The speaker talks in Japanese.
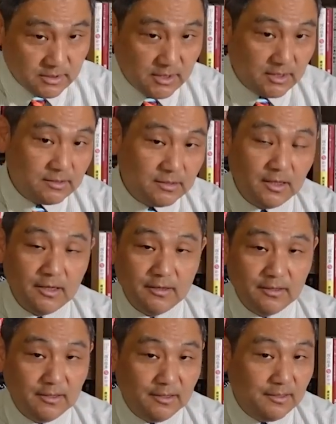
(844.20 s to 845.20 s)
になっ
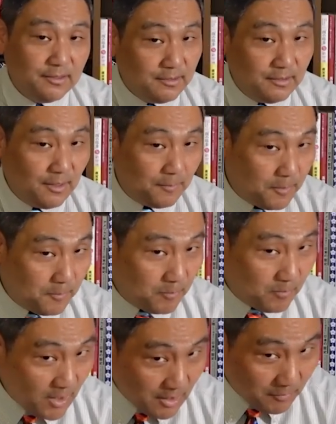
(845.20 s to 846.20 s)
て、
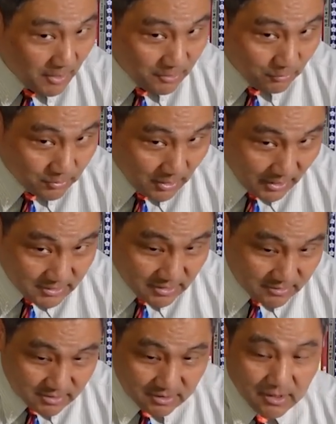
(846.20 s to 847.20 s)
まあ場合によっては8
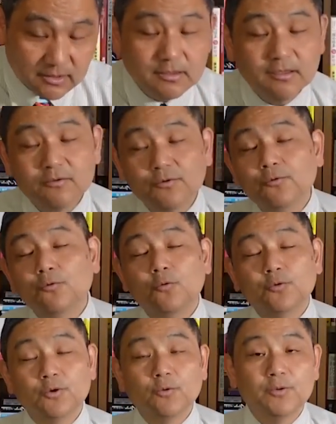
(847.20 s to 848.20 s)
月になってという
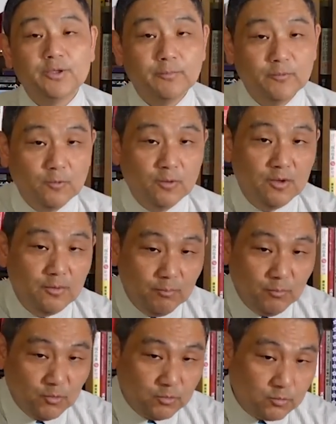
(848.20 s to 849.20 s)
ことにおいても、
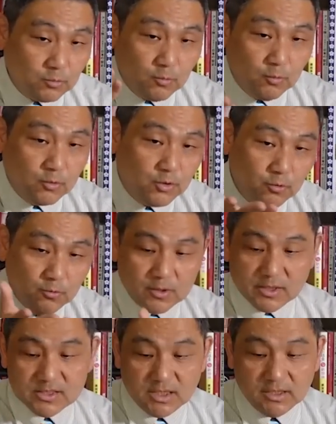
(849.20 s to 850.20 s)
もっとこう強
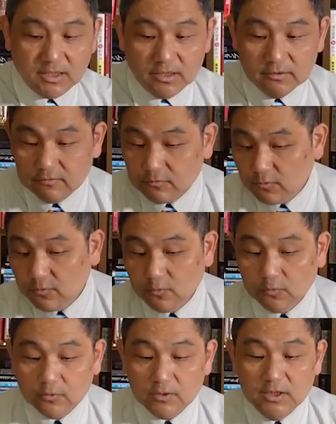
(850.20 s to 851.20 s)
化されていくという
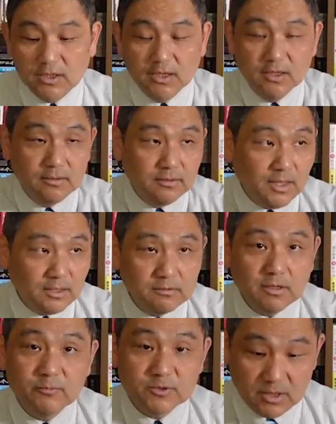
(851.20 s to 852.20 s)
ことになる
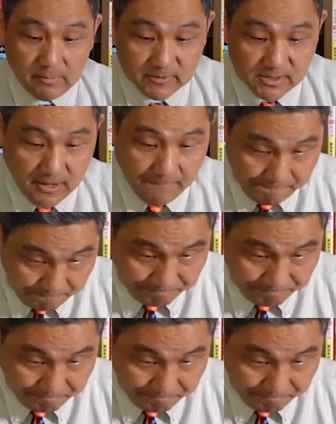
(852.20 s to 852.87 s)
かもしれません。